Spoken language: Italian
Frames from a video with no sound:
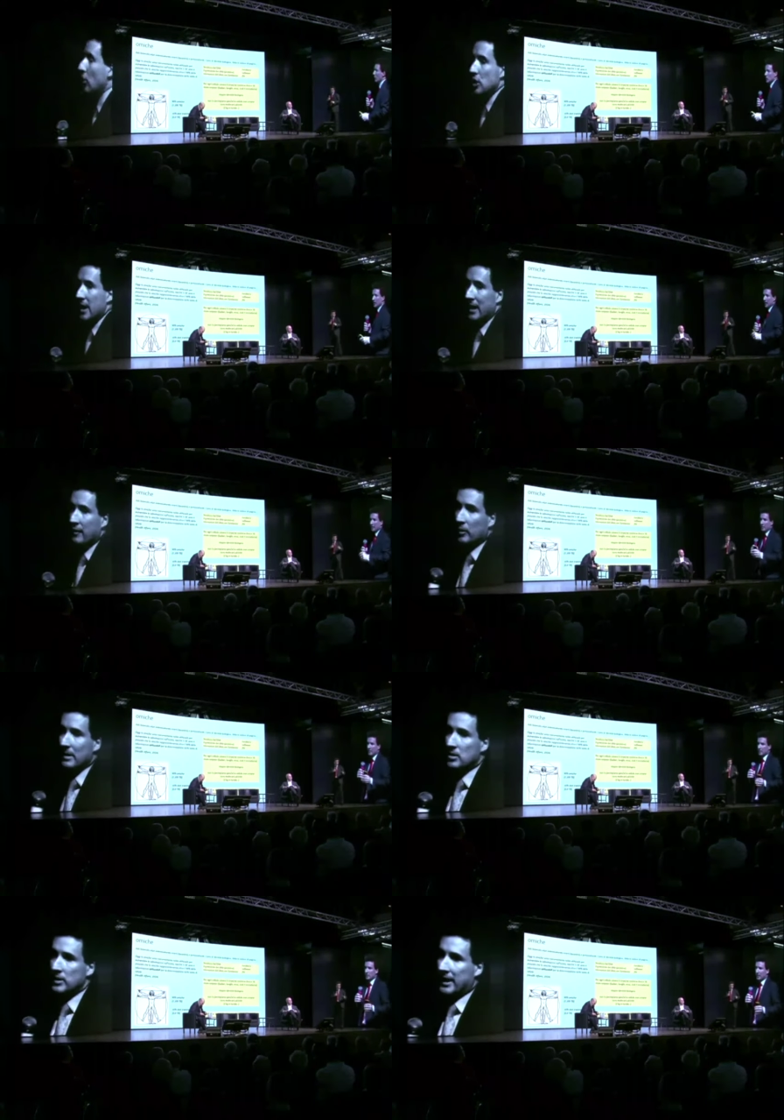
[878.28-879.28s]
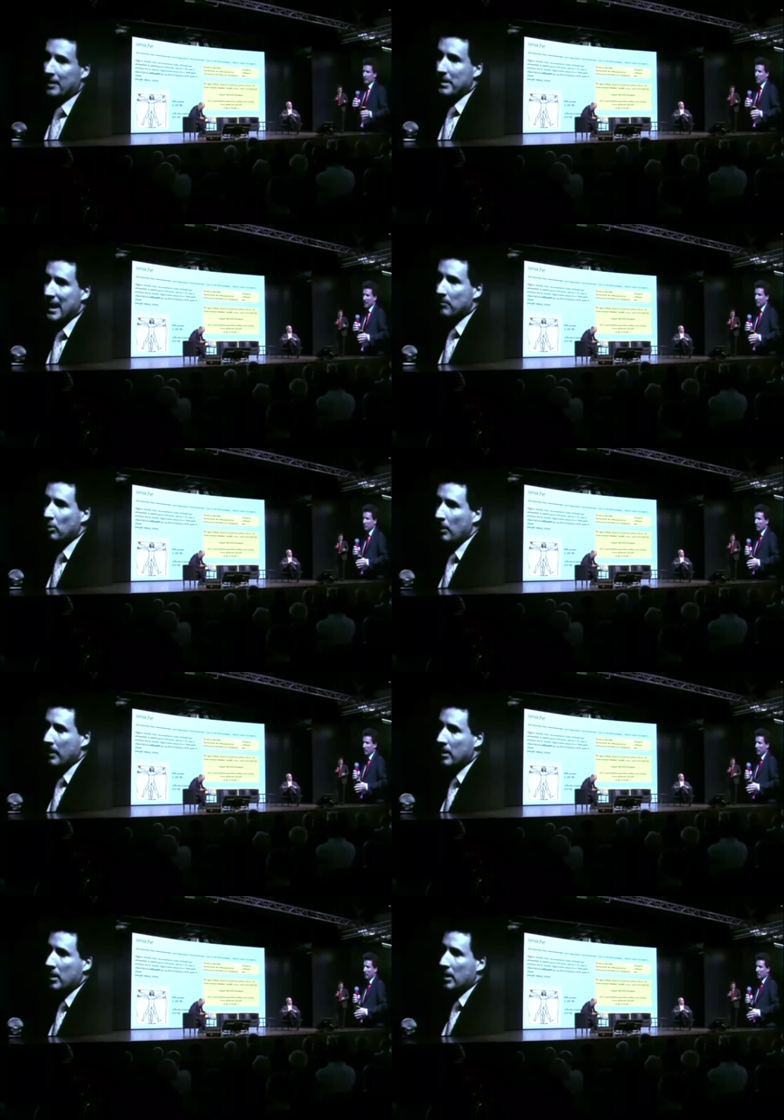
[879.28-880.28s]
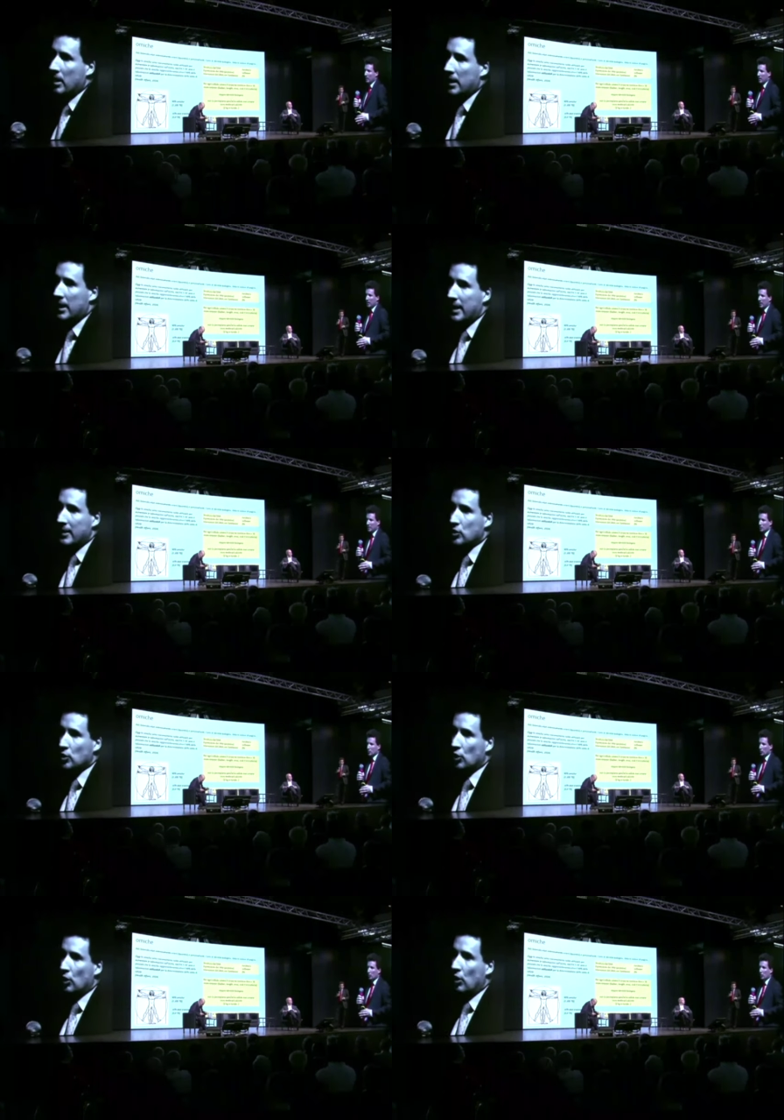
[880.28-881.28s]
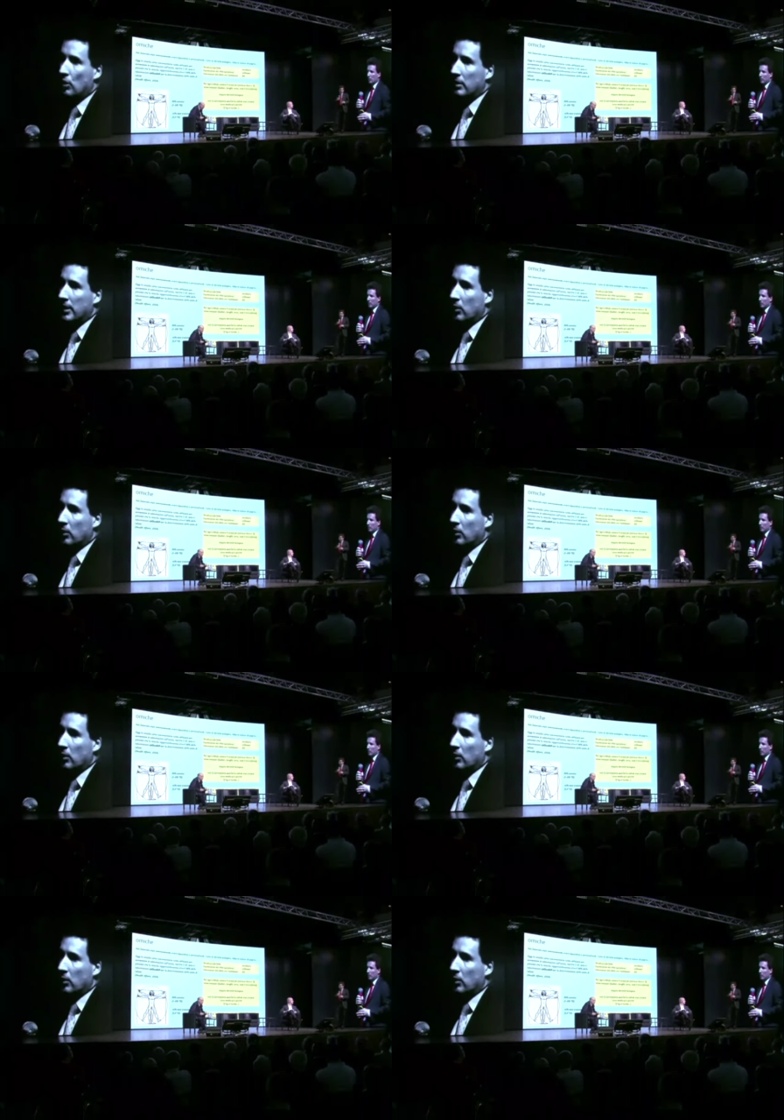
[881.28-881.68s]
le informazioni che abbiamo eh, sono eh, quelle